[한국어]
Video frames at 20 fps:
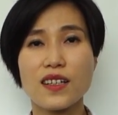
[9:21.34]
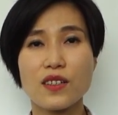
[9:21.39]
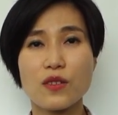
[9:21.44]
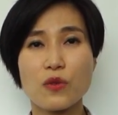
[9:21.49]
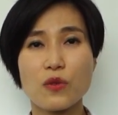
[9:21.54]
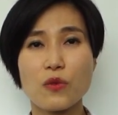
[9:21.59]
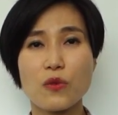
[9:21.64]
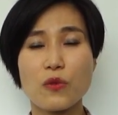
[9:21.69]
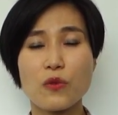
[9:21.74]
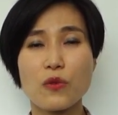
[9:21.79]

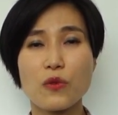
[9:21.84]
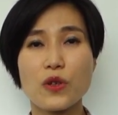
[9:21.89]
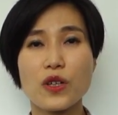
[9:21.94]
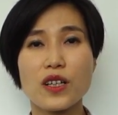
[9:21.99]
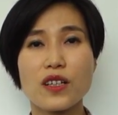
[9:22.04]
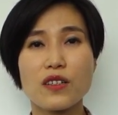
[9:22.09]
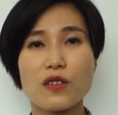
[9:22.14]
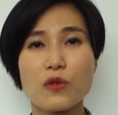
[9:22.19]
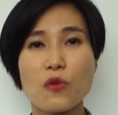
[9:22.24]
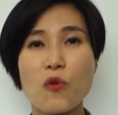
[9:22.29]
또
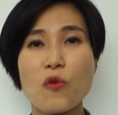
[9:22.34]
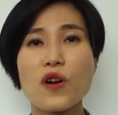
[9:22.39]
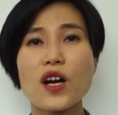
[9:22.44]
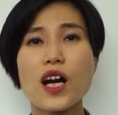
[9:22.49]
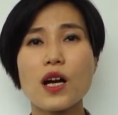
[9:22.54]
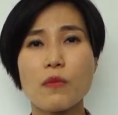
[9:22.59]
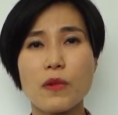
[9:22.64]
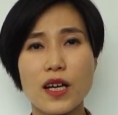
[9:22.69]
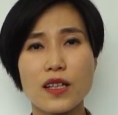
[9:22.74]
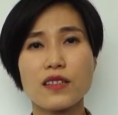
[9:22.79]

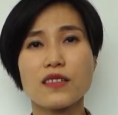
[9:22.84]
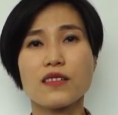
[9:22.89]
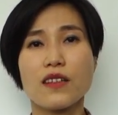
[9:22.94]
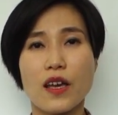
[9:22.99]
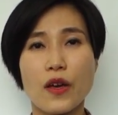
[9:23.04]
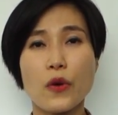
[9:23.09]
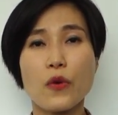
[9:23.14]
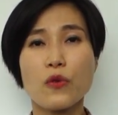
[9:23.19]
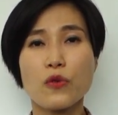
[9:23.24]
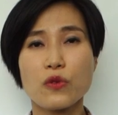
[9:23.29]
공감하는
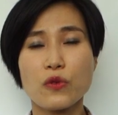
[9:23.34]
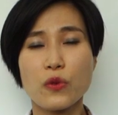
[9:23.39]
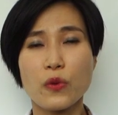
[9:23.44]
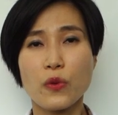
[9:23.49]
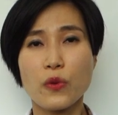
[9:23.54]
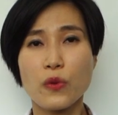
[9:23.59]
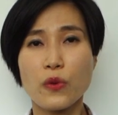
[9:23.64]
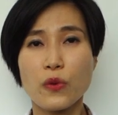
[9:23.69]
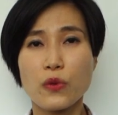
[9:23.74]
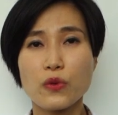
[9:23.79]

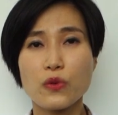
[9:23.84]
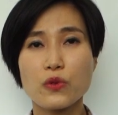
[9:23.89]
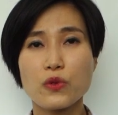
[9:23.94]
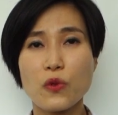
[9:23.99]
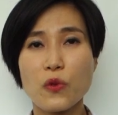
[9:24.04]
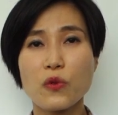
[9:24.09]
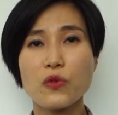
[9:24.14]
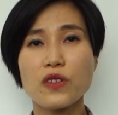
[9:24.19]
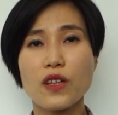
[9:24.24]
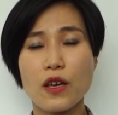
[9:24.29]
내용으로
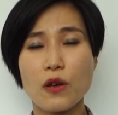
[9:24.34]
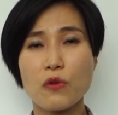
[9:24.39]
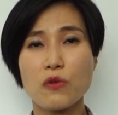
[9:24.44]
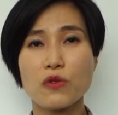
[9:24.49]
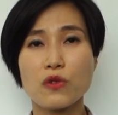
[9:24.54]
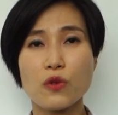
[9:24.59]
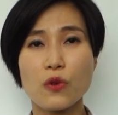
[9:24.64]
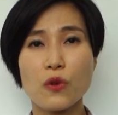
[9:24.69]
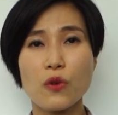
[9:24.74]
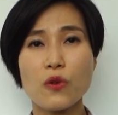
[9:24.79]
좋은
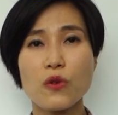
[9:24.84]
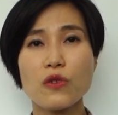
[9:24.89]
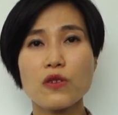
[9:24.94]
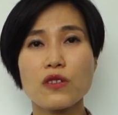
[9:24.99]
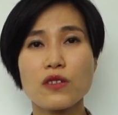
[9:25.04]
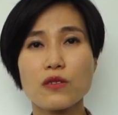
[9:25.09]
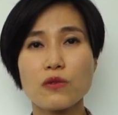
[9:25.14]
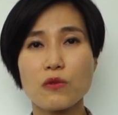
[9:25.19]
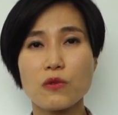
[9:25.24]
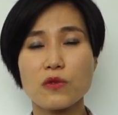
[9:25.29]
내용으로
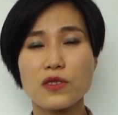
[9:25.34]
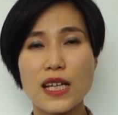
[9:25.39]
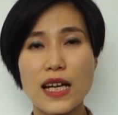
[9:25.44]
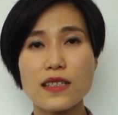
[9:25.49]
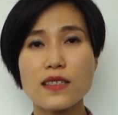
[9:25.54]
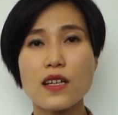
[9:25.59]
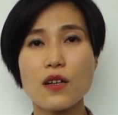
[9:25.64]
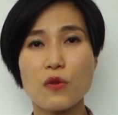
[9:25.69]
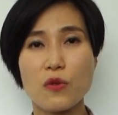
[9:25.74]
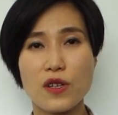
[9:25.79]
또
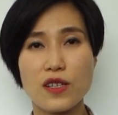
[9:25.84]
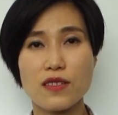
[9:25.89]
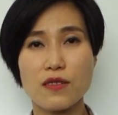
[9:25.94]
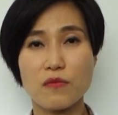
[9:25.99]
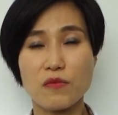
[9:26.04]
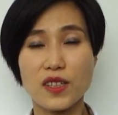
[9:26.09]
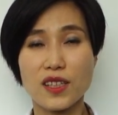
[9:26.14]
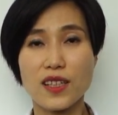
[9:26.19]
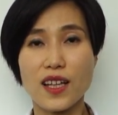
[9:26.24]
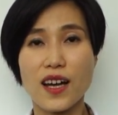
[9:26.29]

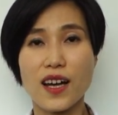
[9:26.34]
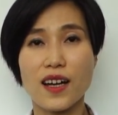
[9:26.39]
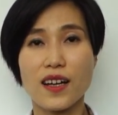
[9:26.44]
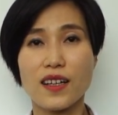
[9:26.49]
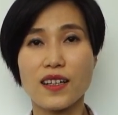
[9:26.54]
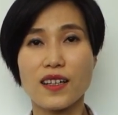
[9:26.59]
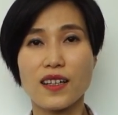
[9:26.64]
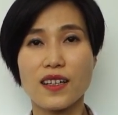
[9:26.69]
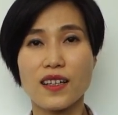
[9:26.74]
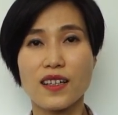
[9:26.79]
찾아오겠습니다.
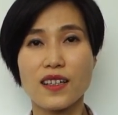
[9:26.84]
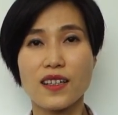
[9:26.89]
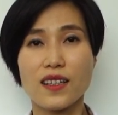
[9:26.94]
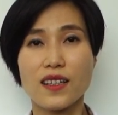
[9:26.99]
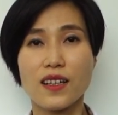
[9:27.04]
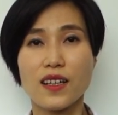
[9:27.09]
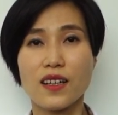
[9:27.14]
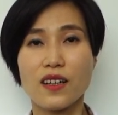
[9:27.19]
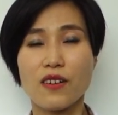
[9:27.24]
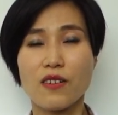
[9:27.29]

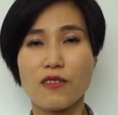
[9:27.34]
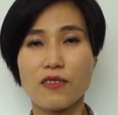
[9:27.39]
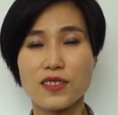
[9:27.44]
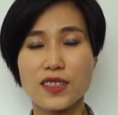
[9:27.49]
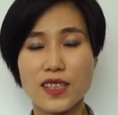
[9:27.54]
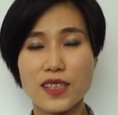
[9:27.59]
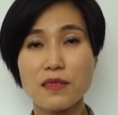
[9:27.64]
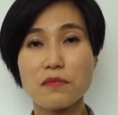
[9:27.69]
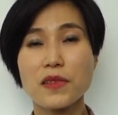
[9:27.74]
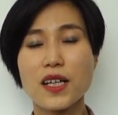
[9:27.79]
어,
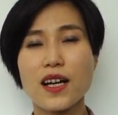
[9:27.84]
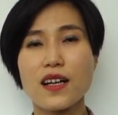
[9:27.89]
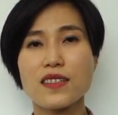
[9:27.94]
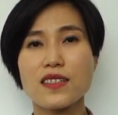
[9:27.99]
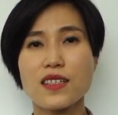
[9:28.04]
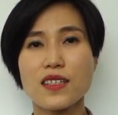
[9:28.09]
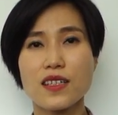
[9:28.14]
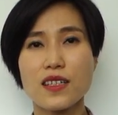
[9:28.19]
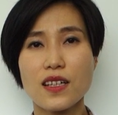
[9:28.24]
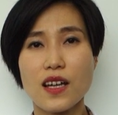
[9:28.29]

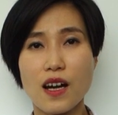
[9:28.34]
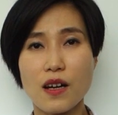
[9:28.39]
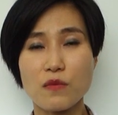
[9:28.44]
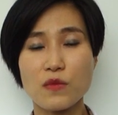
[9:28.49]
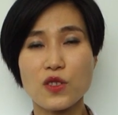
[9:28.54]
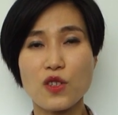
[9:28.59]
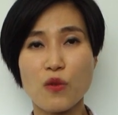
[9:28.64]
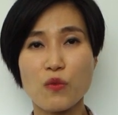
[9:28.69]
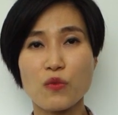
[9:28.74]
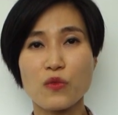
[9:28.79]
지금까지 암
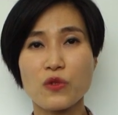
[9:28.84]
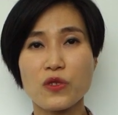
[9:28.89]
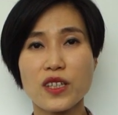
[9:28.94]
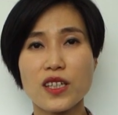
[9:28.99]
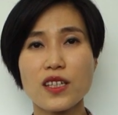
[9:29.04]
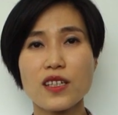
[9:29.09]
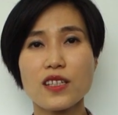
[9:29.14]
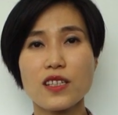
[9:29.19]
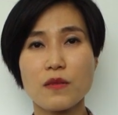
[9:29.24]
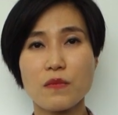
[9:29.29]

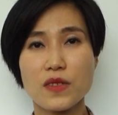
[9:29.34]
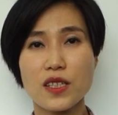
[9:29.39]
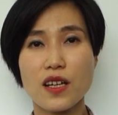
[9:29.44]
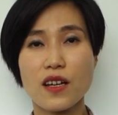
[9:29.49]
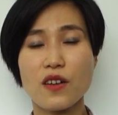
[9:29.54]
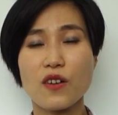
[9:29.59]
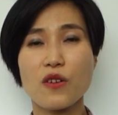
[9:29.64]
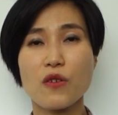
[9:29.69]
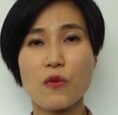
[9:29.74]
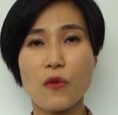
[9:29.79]
전문의
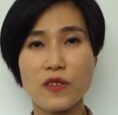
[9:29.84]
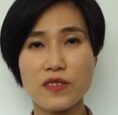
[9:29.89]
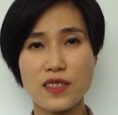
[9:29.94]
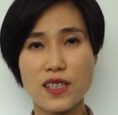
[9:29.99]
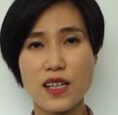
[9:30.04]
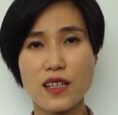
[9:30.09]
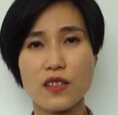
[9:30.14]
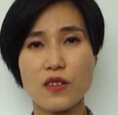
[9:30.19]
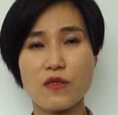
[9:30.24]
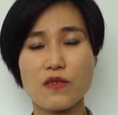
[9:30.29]
김자영
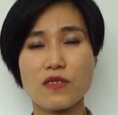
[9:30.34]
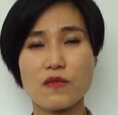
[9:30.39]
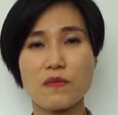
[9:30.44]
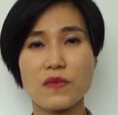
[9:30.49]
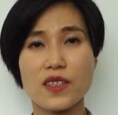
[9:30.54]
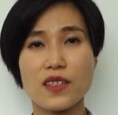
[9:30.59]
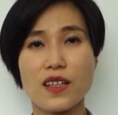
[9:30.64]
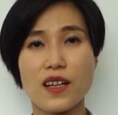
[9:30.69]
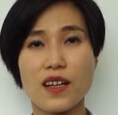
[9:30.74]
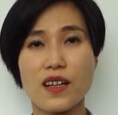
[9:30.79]

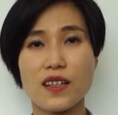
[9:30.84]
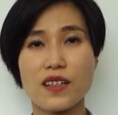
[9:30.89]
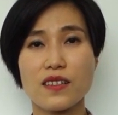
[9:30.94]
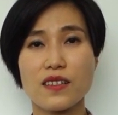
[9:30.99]
원장이었습니다.